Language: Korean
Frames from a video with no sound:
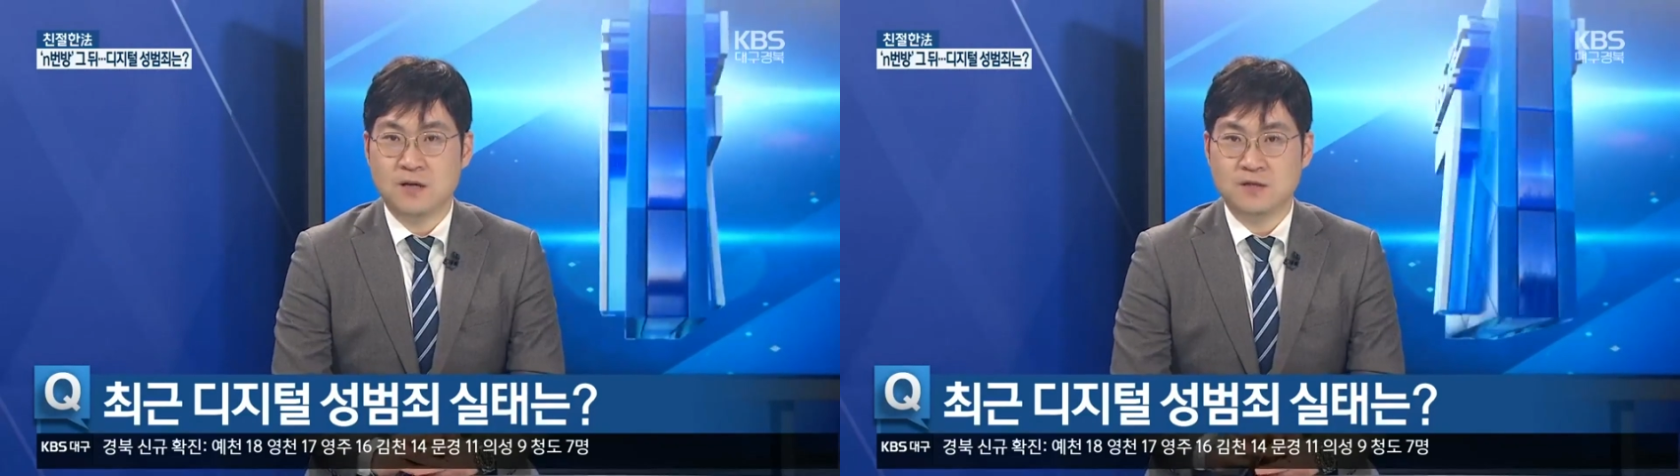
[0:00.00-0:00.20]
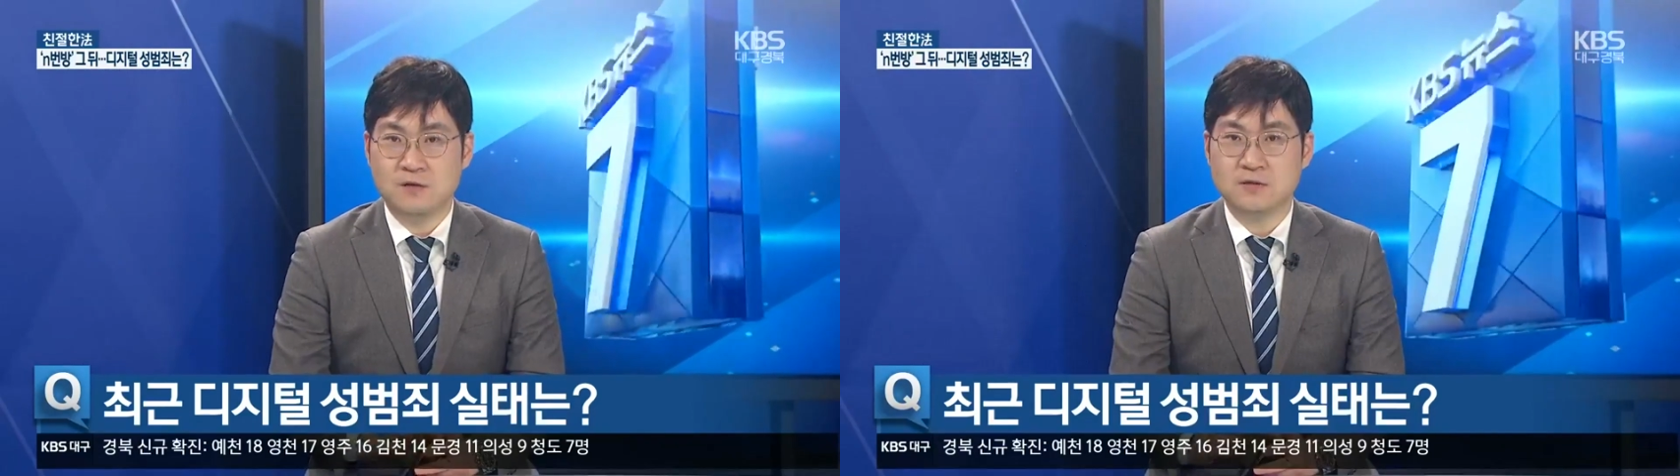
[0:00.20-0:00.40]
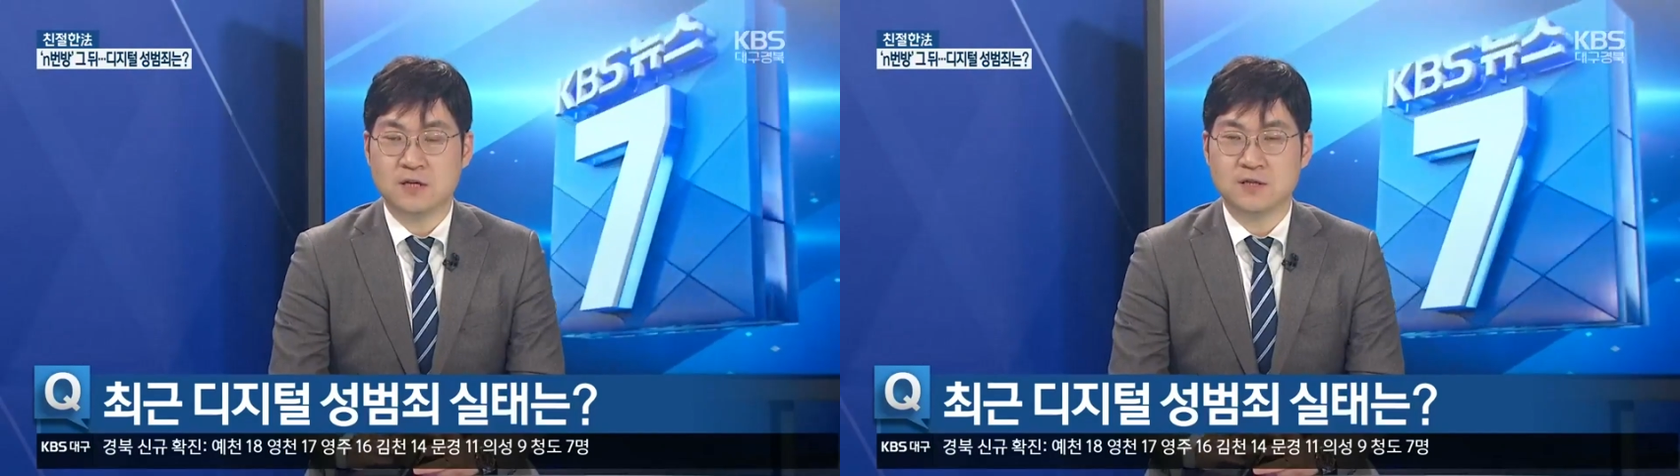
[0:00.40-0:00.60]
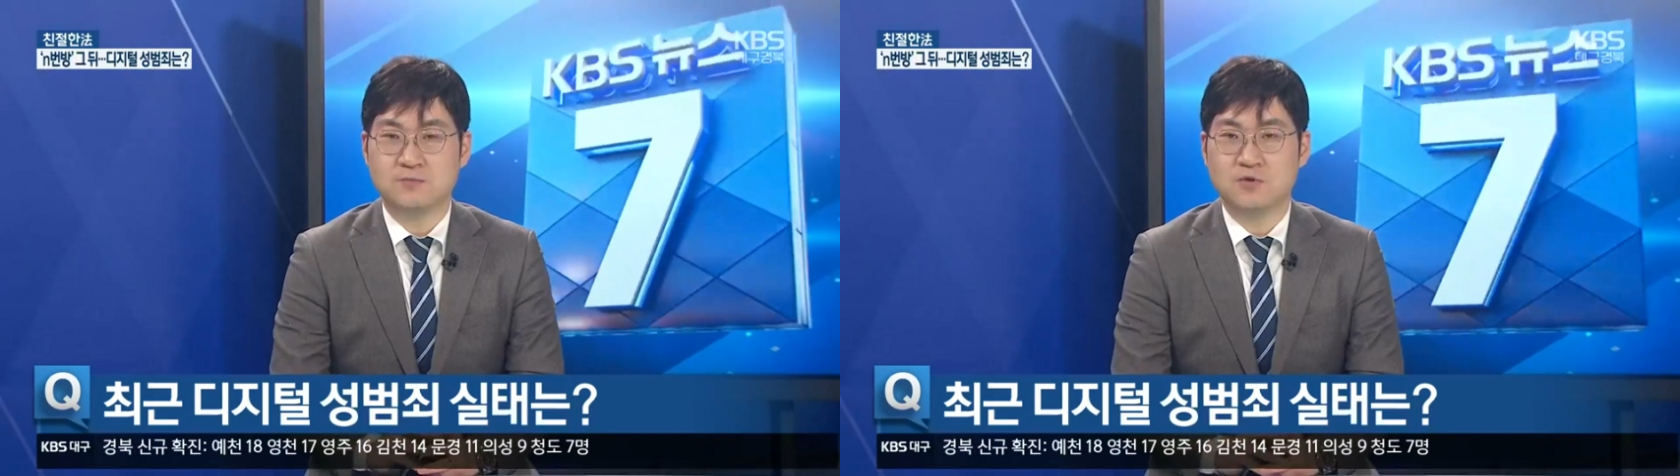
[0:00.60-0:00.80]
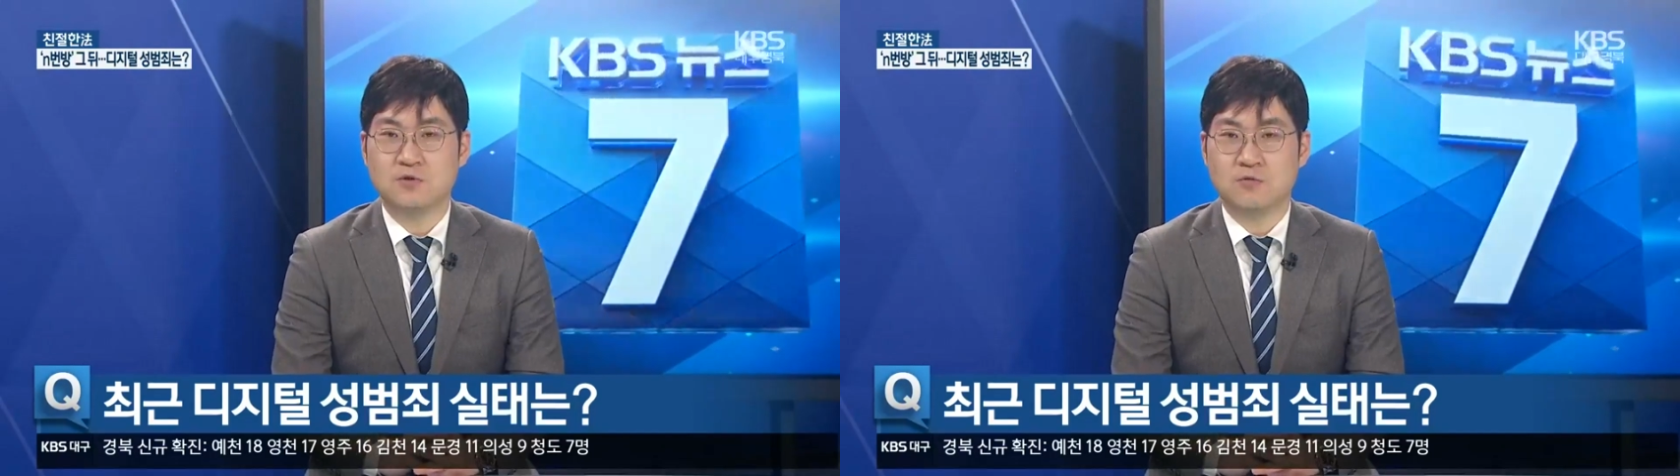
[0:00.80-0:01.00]

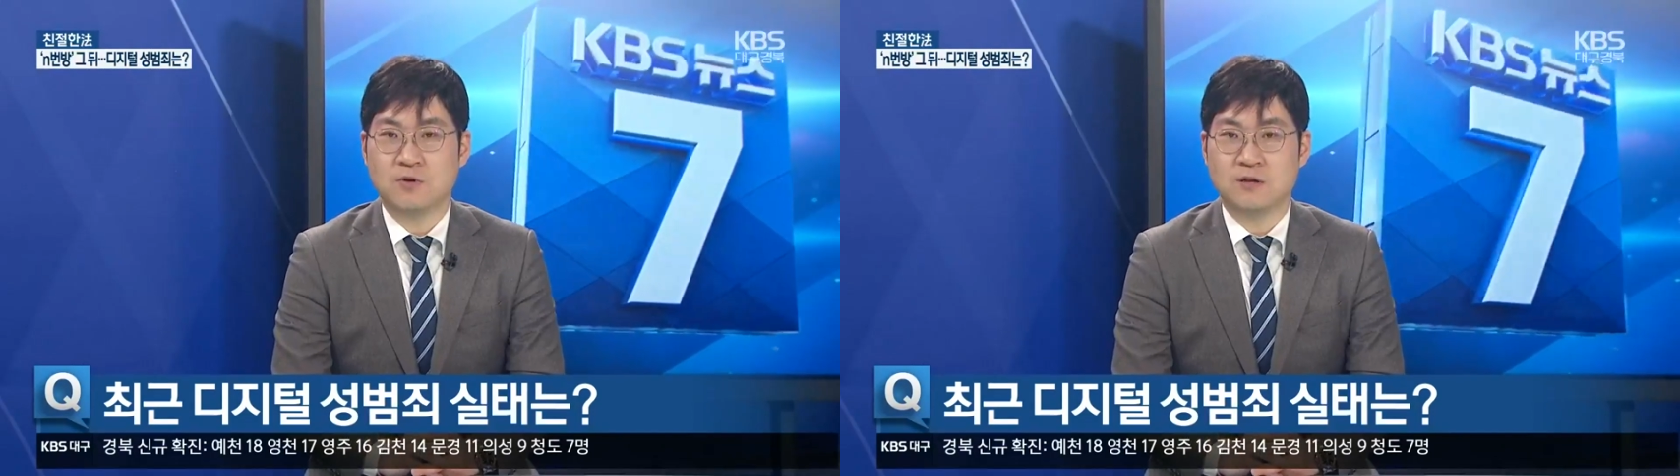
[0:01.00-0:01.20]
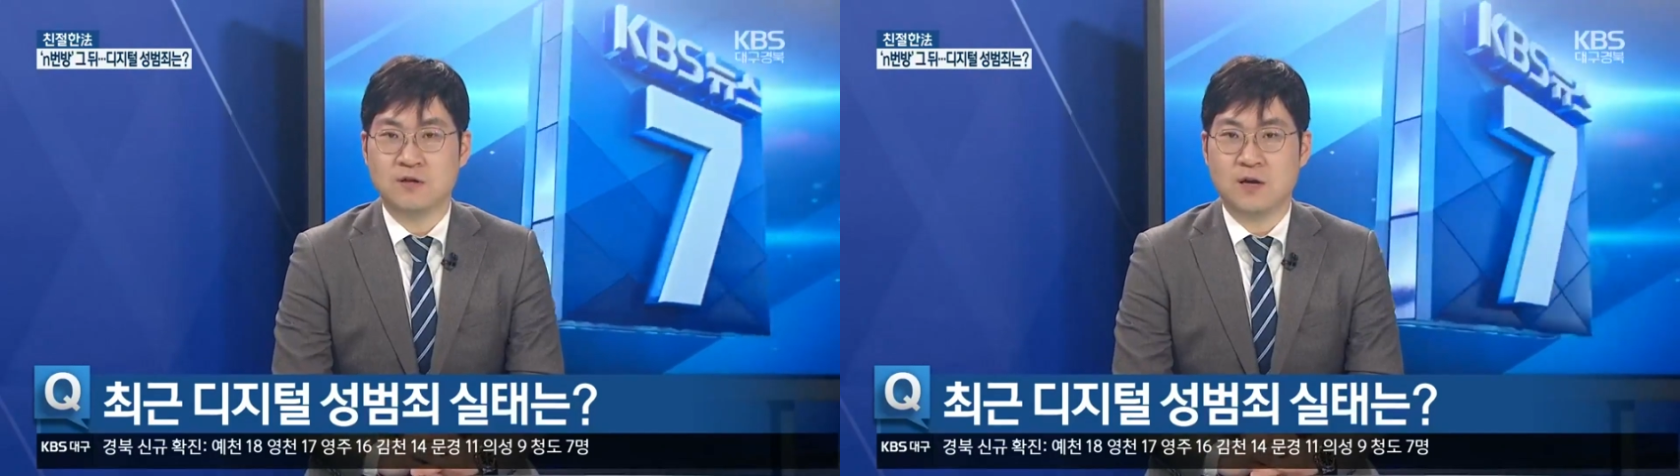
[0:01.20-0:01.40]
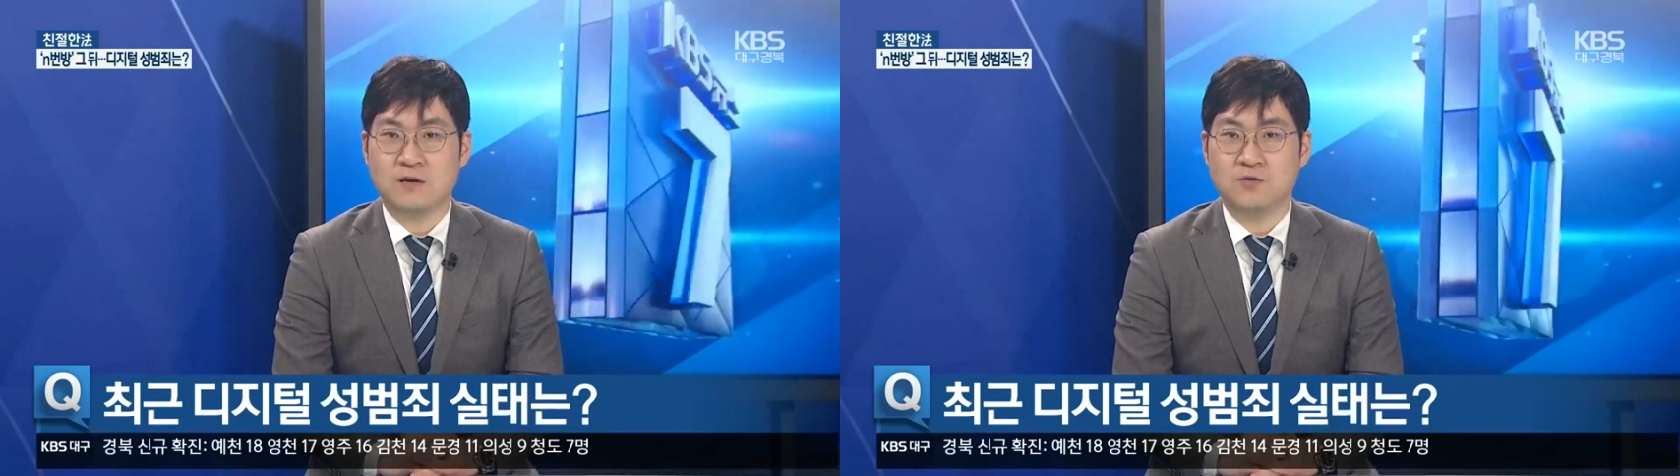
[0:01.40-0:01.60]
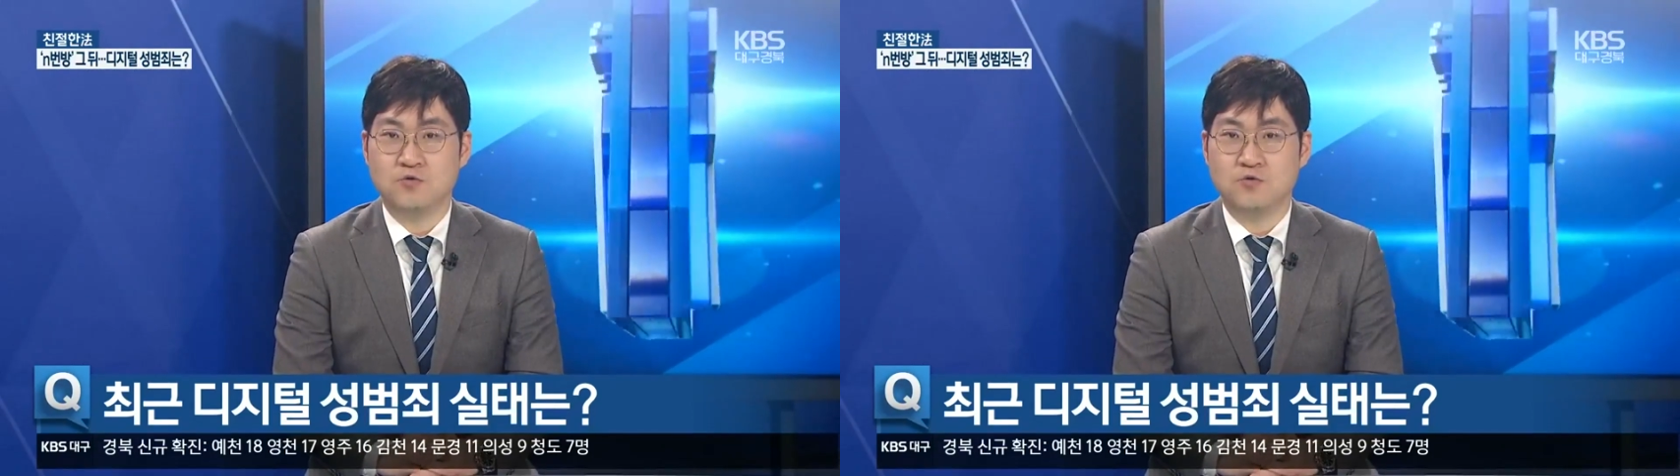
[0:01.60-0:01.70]
청착취물을 요구한 뒤에 이를